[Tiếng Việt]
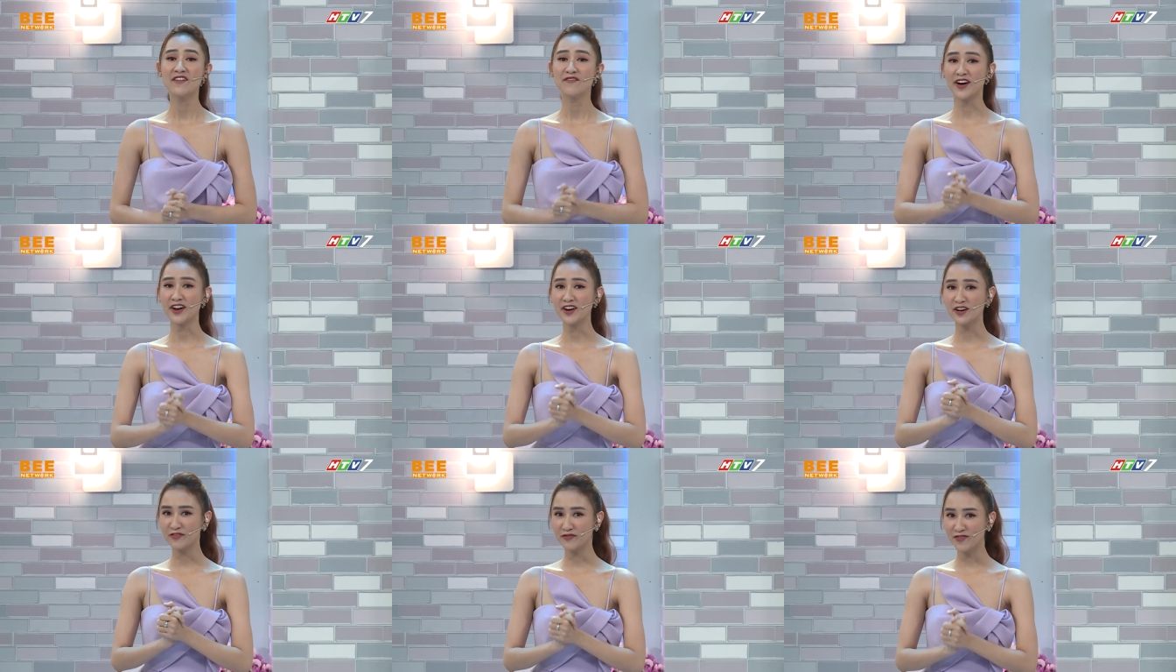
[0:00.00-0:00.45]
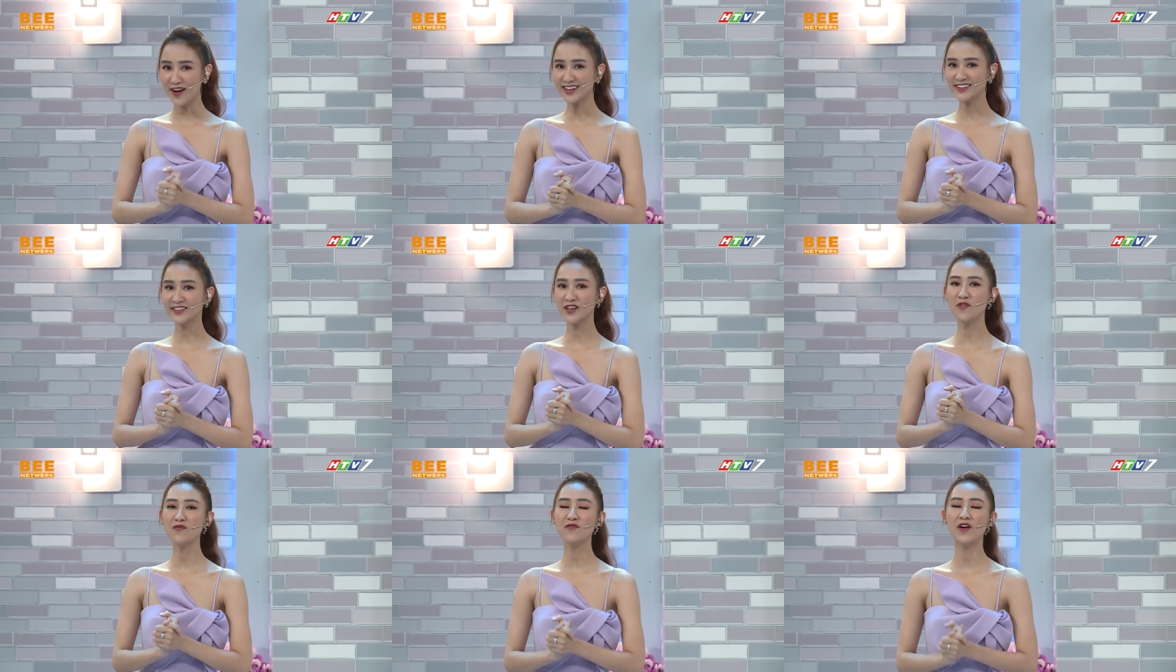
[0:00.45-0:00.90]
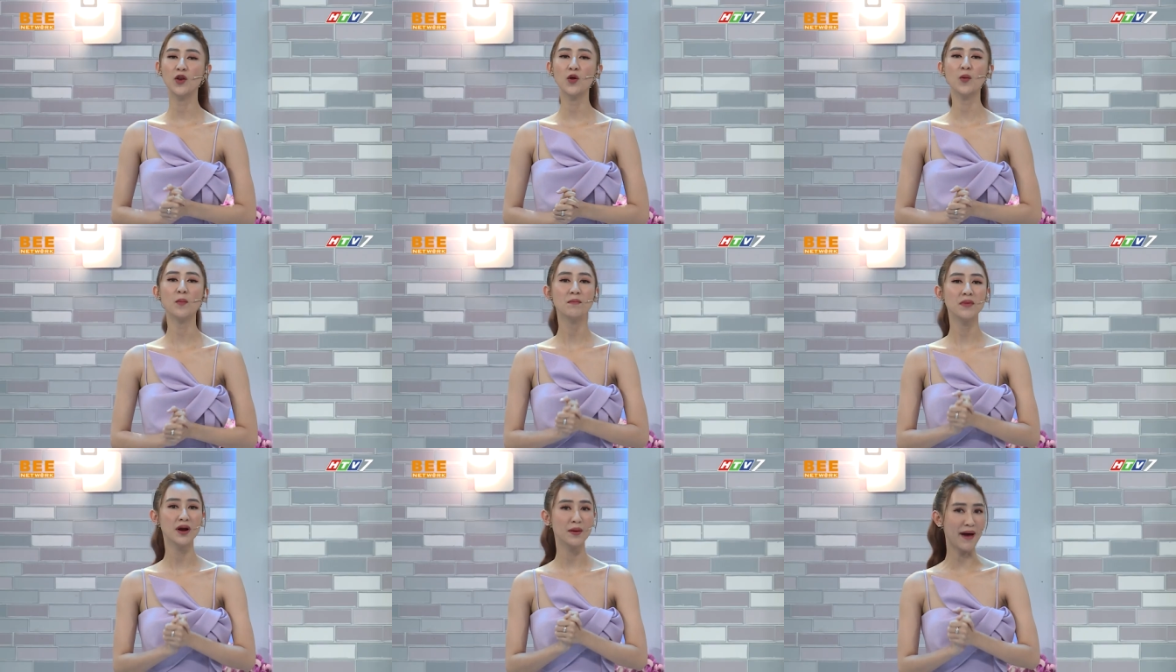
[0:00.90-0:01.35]
và được phát sóng vào
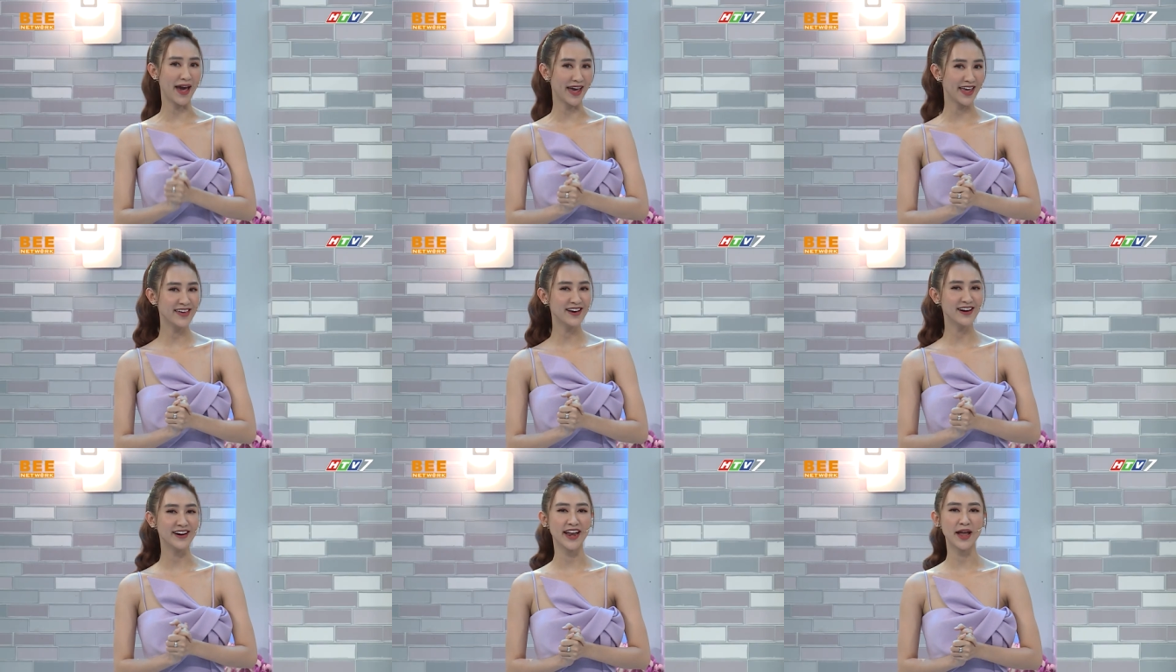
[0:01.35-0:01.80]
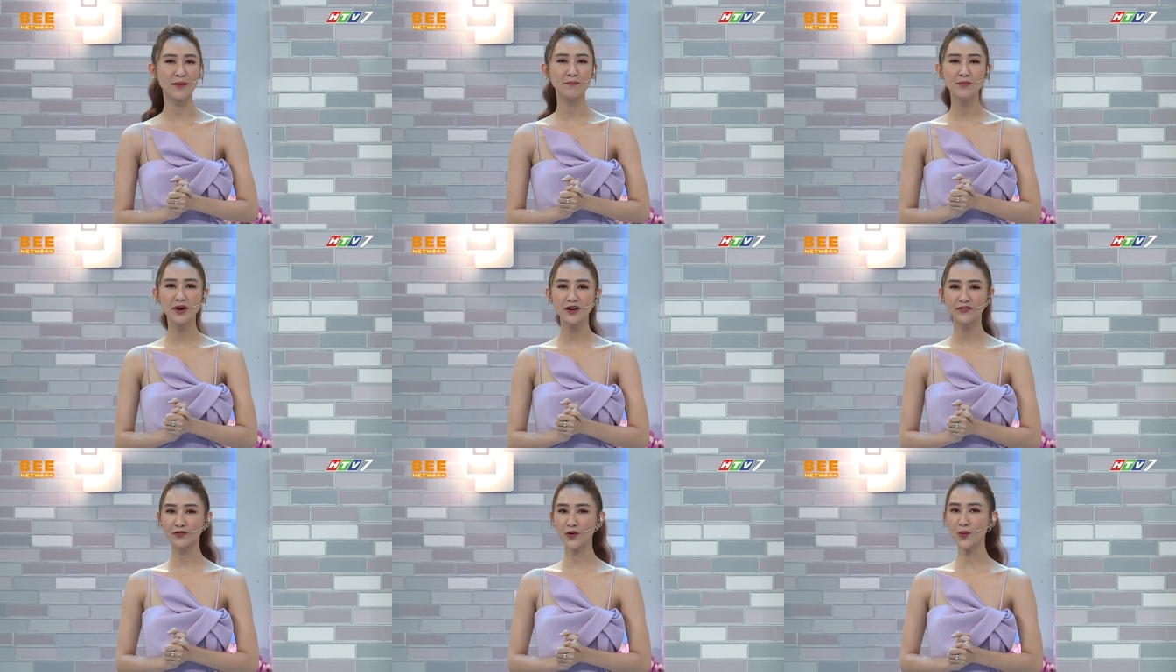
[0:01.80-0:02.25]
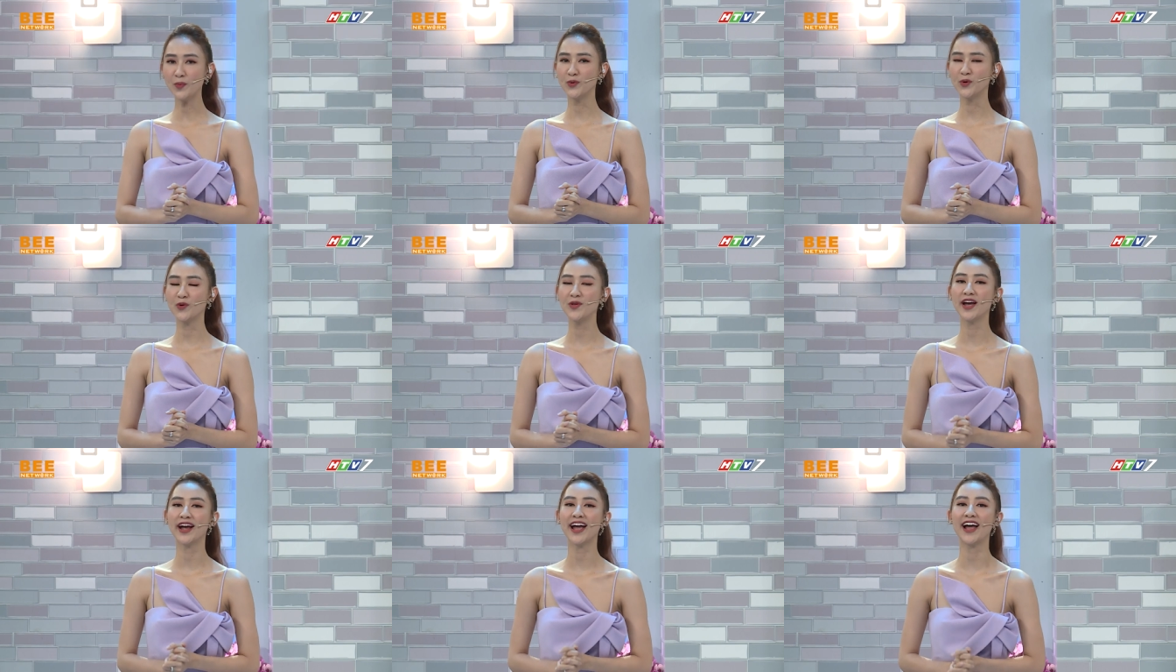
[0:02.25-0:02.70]
lúc 17 giờ 50 phút
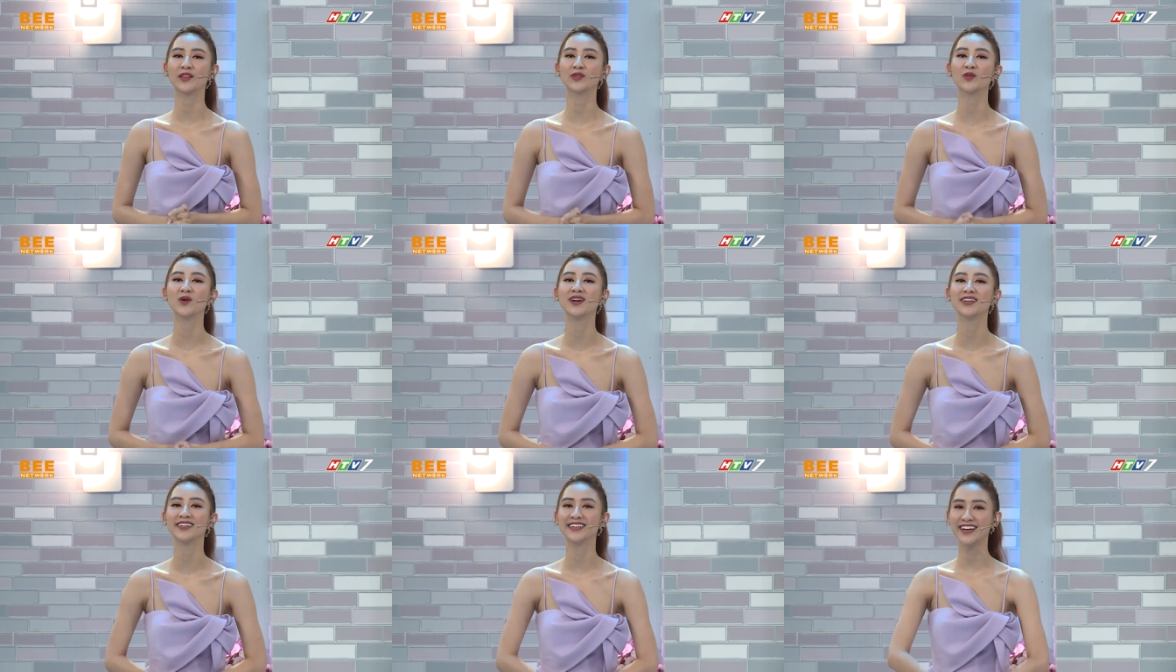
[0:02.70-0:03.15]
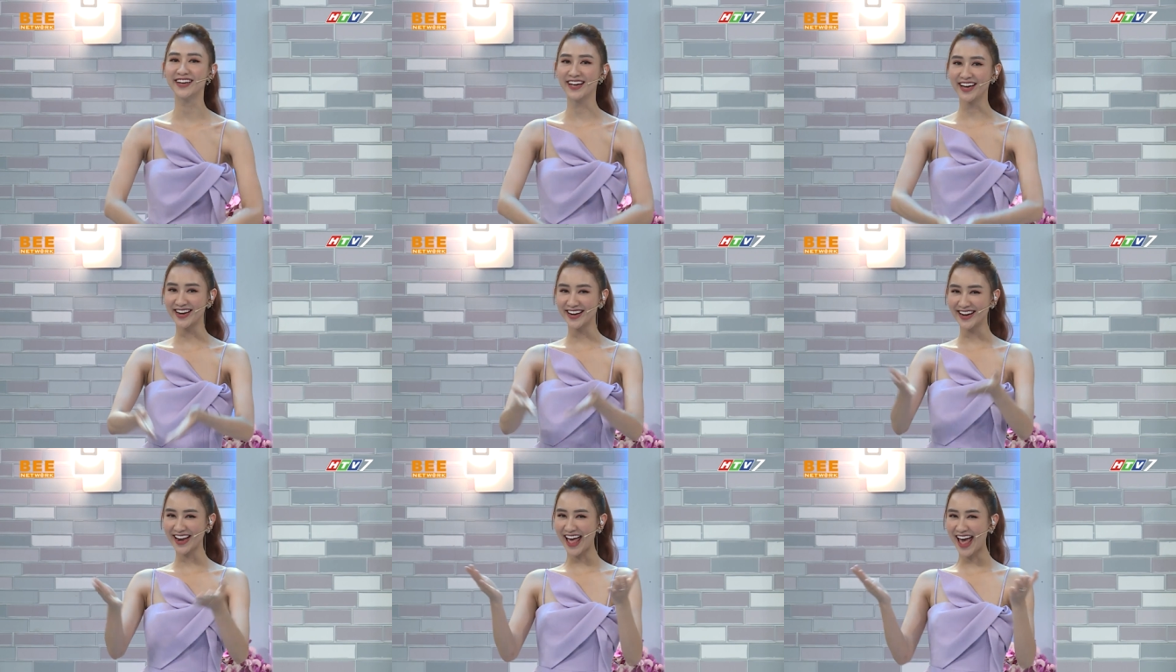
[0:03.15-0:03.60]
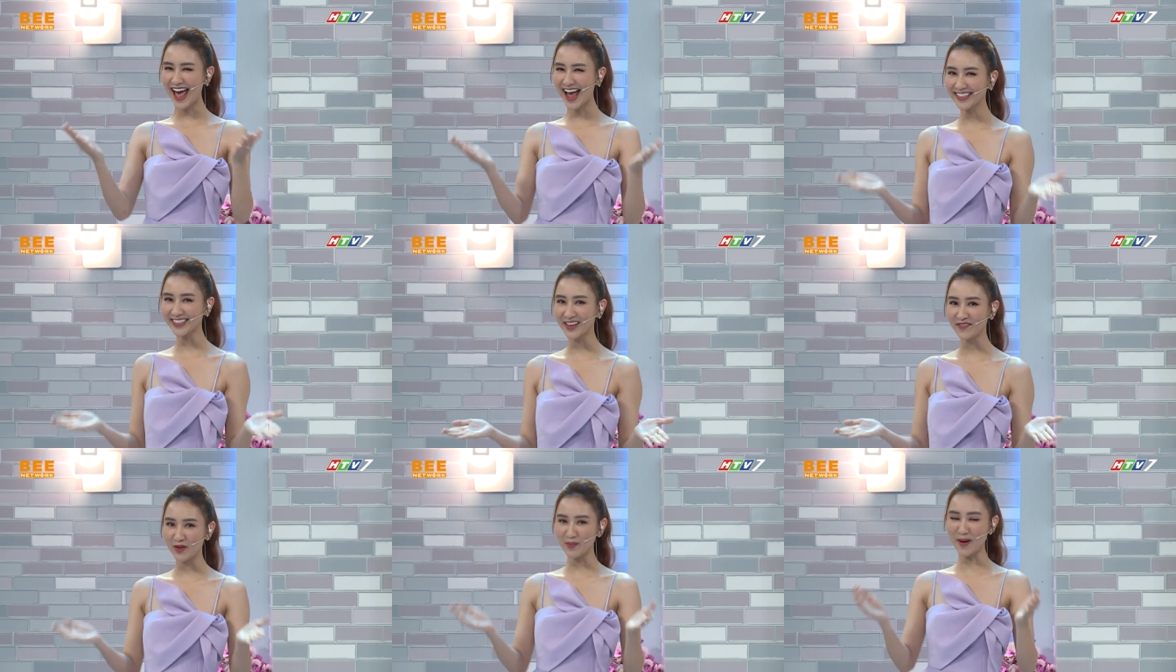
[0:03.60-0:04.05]
chủ nhật hàng tuần trên kênh
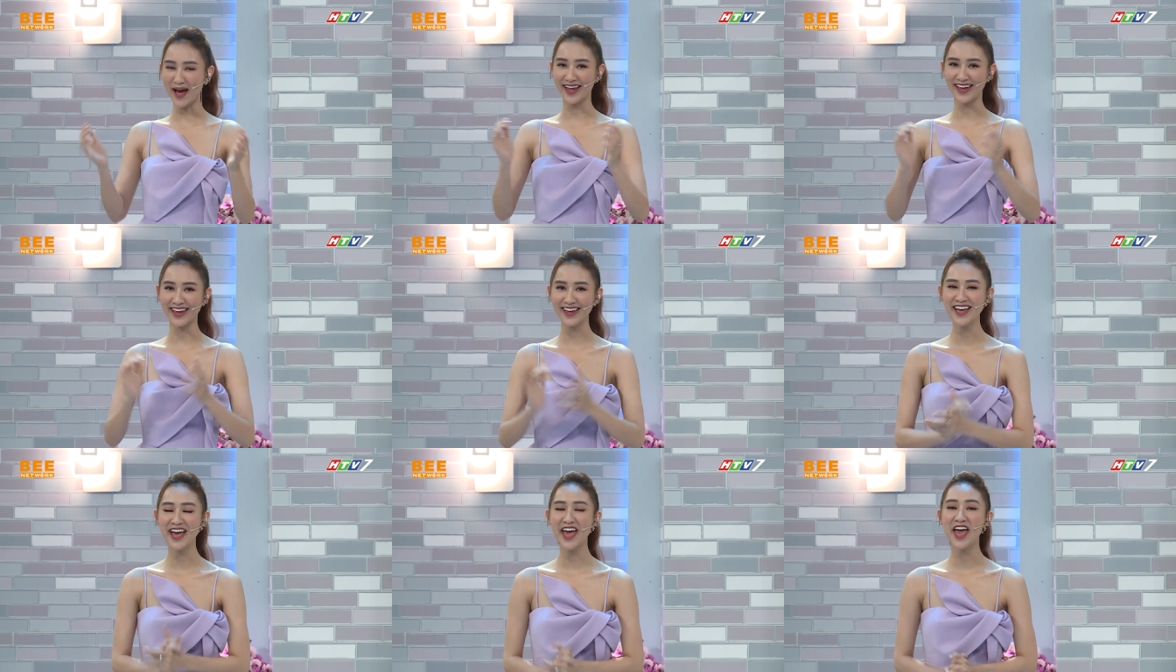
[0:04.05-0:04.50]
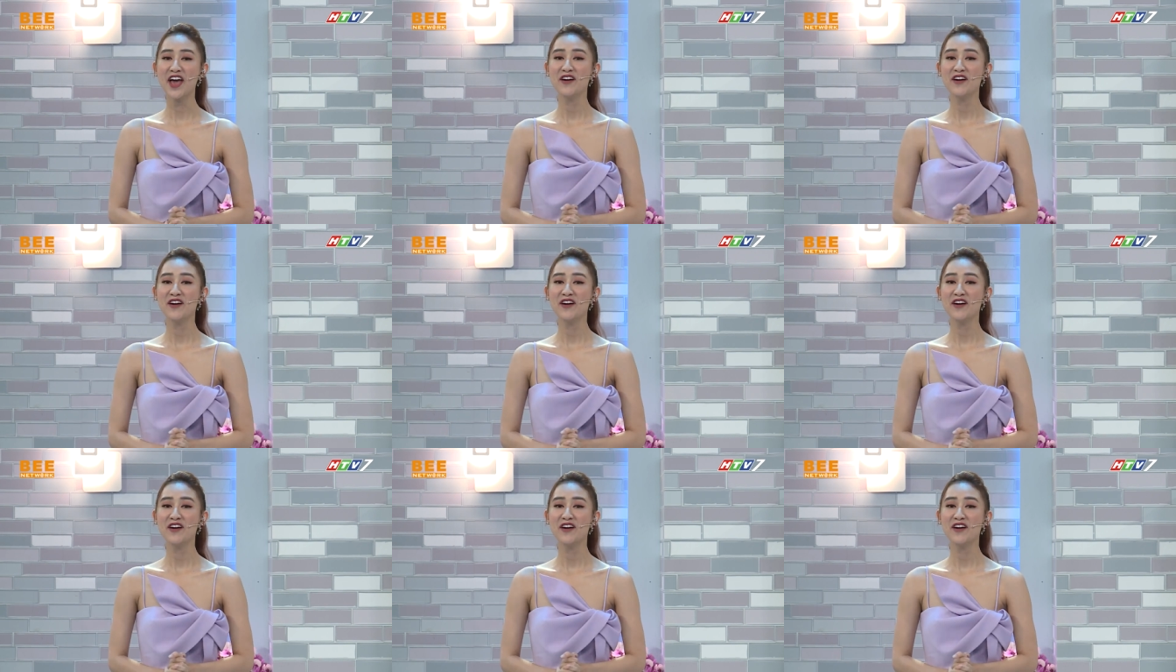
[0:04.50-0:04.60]
HTV7.